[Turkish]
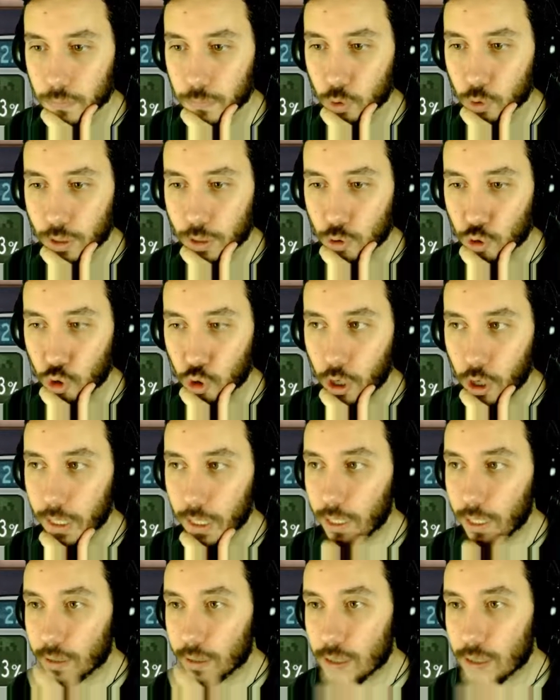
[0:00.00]
Ulan çok
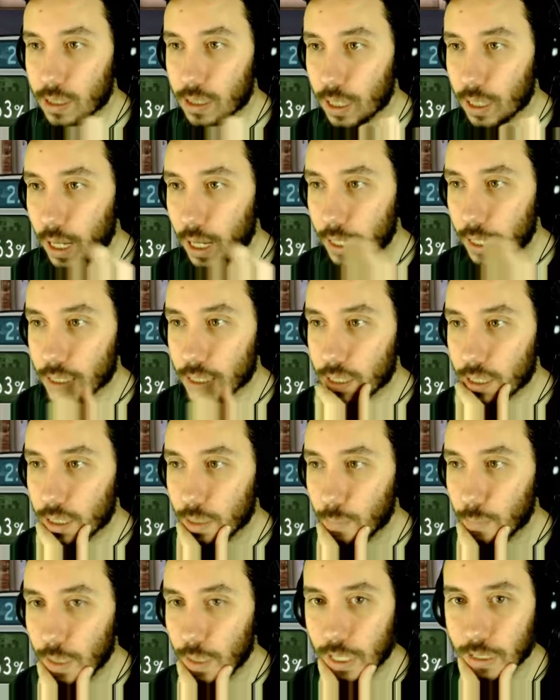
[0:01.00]
hareketlisin ya anasını
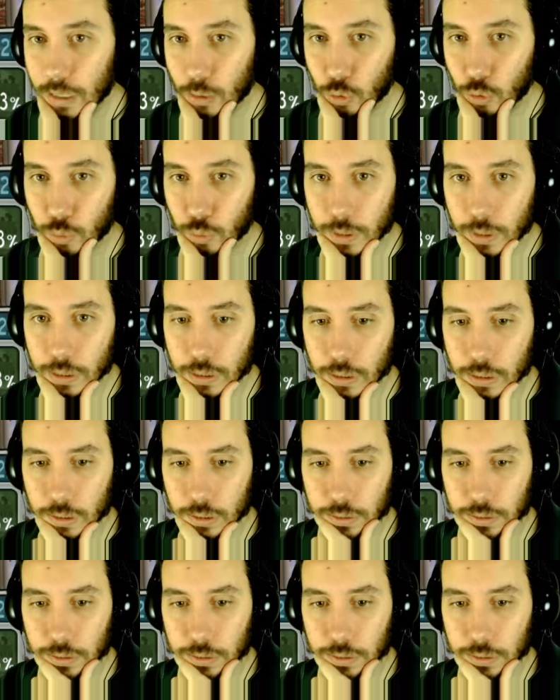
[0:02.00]
satayım bir yerinde durmadın.